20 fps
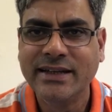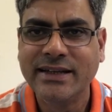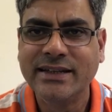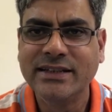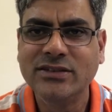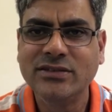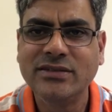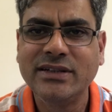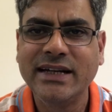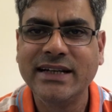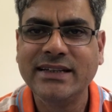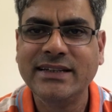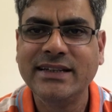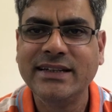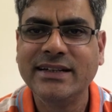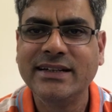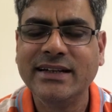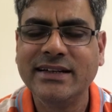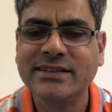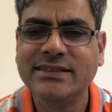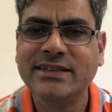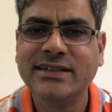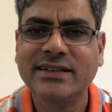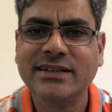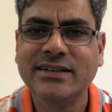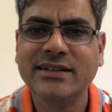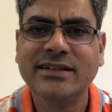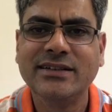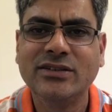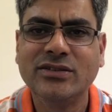कि जो कहते हैं कि अच्छा
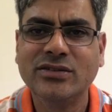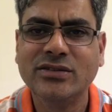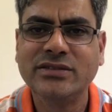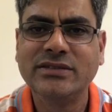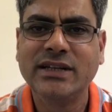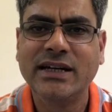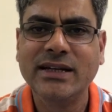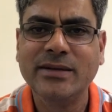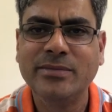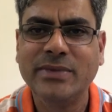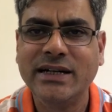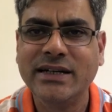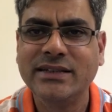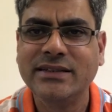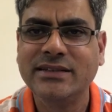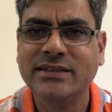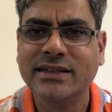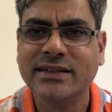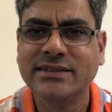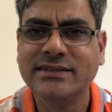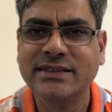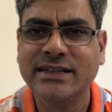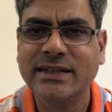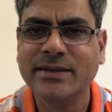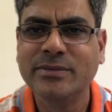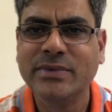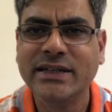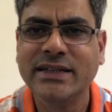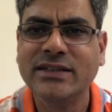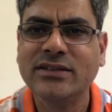अगर दो साल बाद
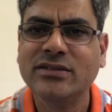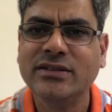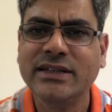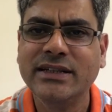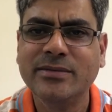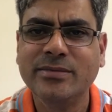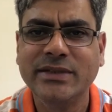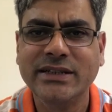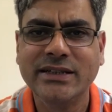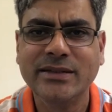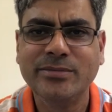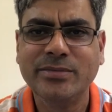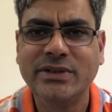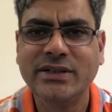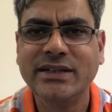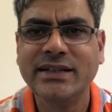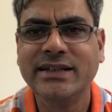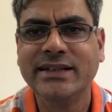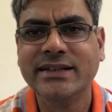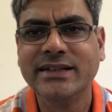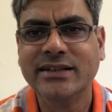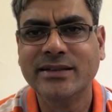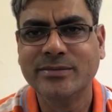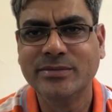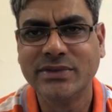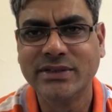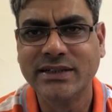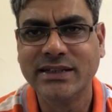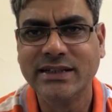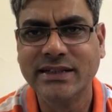एग्ज़ाम है तो एक महीना पढ़ लेंगे
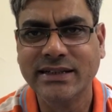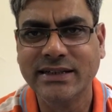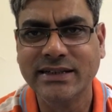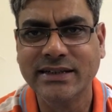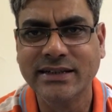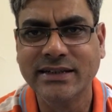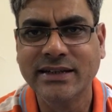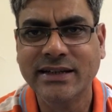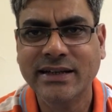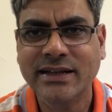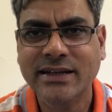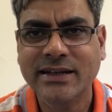हम कर लेंगे